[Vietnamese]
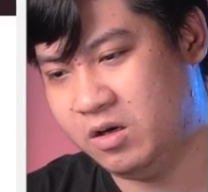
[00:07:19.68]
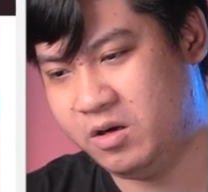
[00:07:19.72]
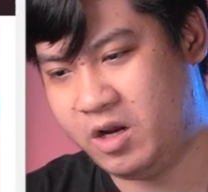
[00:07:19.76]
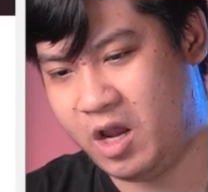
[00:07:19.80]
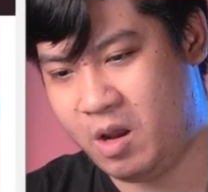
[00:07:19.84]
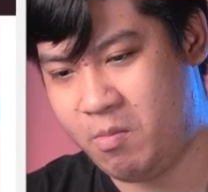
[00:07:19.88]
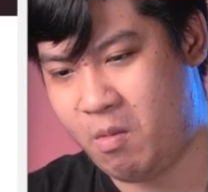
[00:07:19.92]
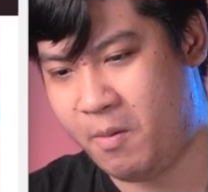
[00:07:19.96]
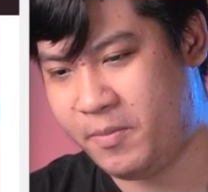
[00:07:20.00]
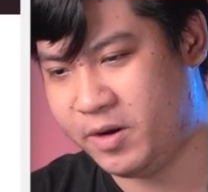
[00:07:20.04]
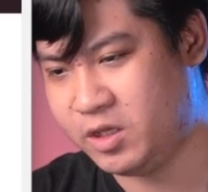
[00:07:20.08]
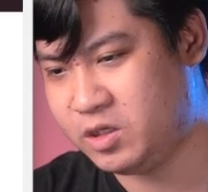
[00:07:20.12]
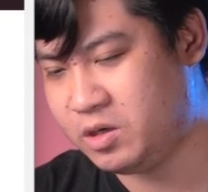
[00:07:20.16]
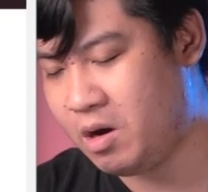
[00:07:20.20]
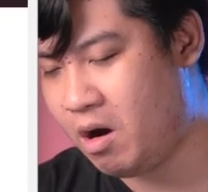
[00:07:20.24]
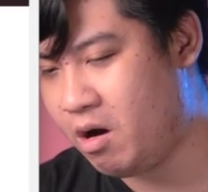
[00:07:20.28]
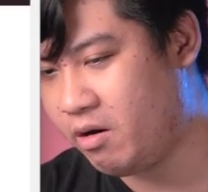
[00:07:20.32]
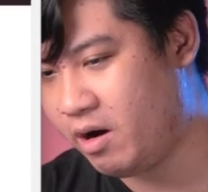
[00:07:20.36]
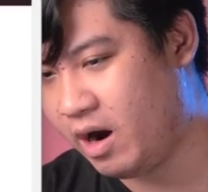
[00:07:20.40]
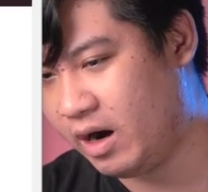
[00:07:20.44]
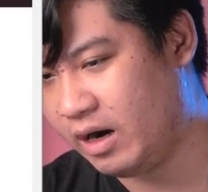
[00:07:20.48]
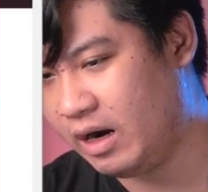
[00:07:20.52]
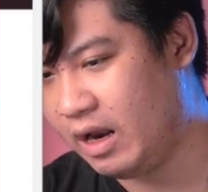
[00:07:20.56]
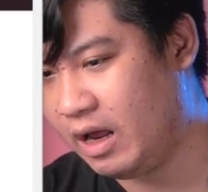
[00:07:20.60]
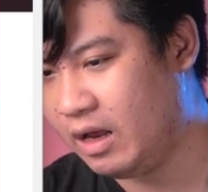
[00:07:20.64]
sự kiện mà mình cho
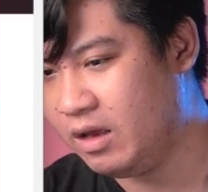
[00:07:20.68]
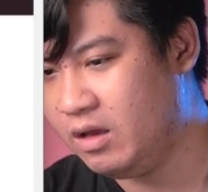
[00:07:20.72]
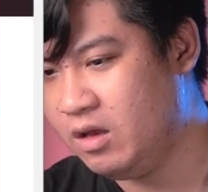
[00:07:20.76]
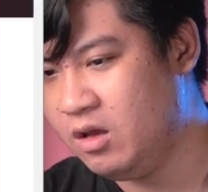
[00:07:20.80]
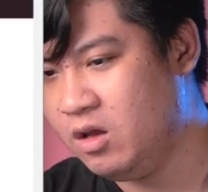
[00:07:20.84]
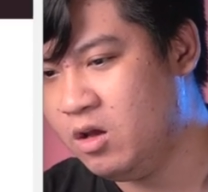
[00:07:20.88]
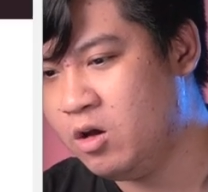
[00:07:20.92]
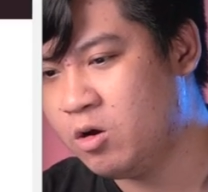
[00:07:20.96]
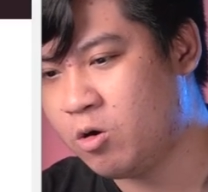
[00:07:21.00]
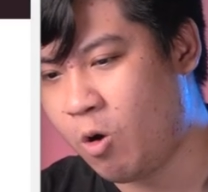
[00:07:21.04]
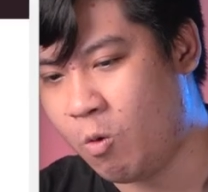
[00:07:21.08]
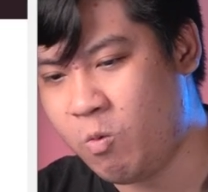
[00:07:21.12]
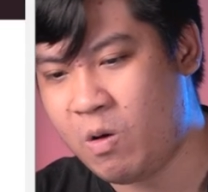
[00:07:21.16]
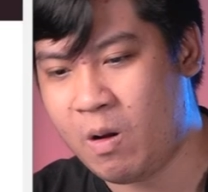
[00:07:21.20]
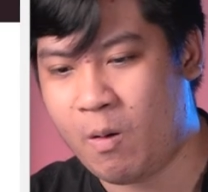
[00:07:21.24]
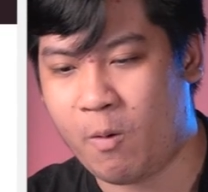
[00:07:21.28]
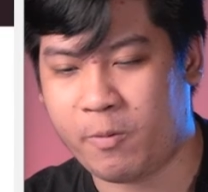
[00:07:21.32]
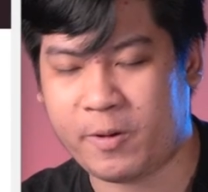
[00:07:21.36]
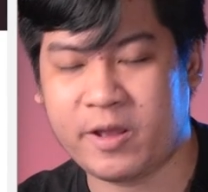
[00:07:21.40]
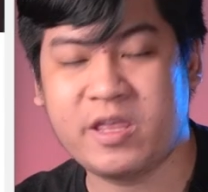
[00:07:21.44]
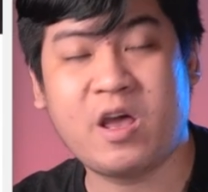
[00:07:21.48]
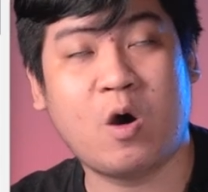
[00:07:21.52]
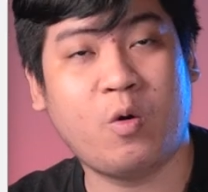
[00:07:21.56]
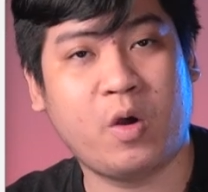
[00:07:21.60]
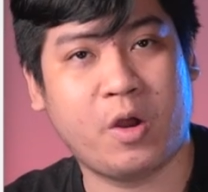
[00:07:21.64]
rằng là cũng là một
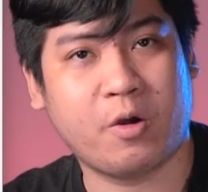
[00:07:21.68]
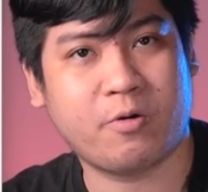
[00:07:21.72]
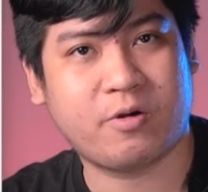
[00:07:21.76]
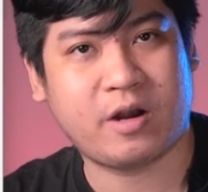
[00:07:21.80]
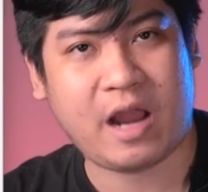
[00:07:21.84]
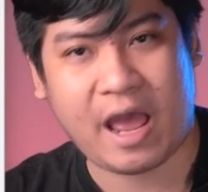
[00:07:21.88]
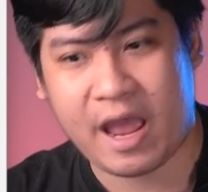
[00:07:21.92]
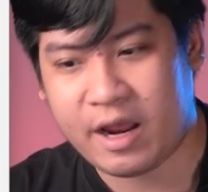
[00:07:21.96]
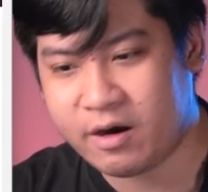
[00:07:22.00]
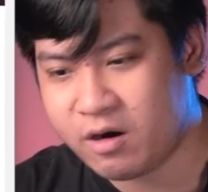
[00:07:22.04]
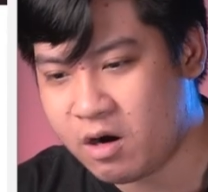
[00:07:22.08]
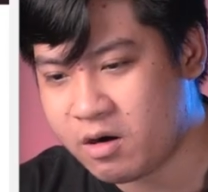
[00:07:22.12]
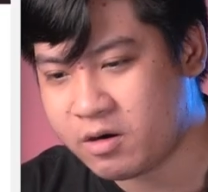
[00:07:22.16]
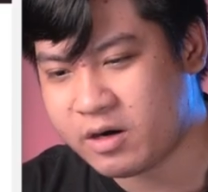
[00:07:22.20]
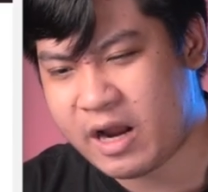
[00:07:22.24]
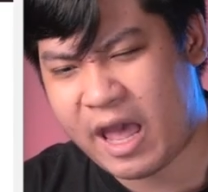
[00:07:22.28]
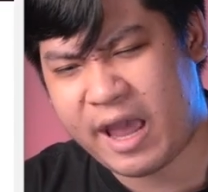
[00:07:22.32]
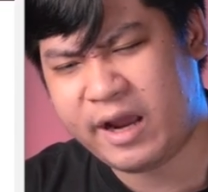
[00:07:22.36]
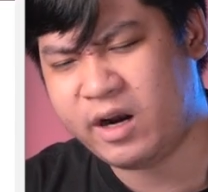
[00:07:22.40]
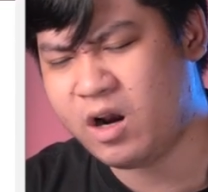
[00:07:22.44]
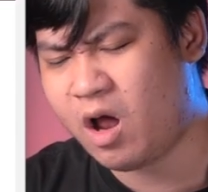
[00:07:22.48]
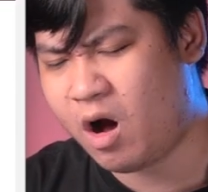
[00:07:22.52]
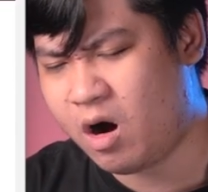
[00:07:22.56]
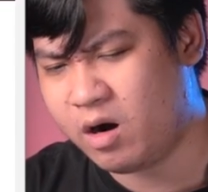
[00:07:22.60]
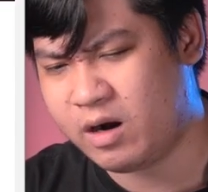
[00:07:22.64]
cái dấu hiệu đáng rất
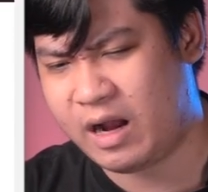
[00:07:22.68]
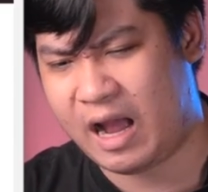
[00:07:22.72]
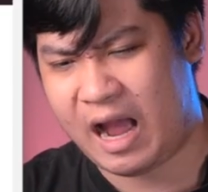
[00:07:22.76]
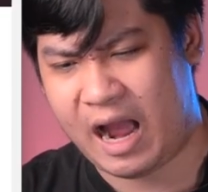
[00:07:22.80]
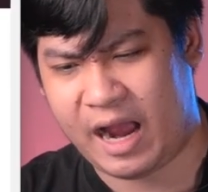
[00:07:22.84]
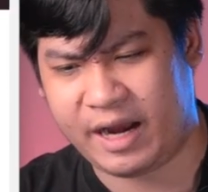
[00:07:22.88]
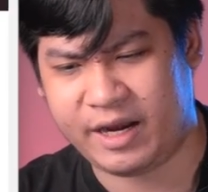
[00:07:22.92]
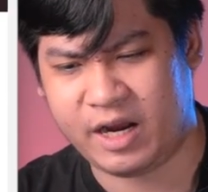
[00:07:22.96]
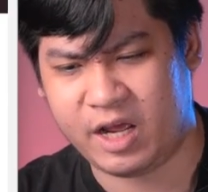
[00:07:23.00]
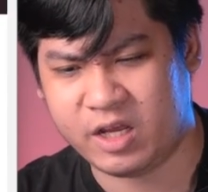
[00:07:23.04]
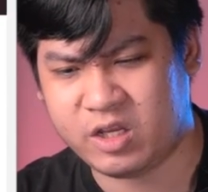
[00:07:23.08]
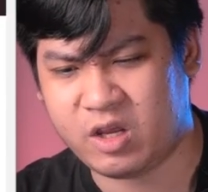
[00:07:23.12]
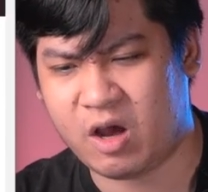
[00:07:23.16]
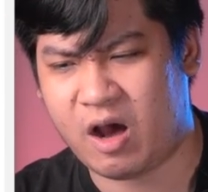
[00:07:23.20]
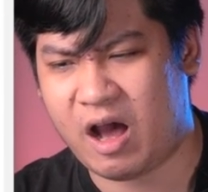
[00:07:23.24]
đáng lo ngại để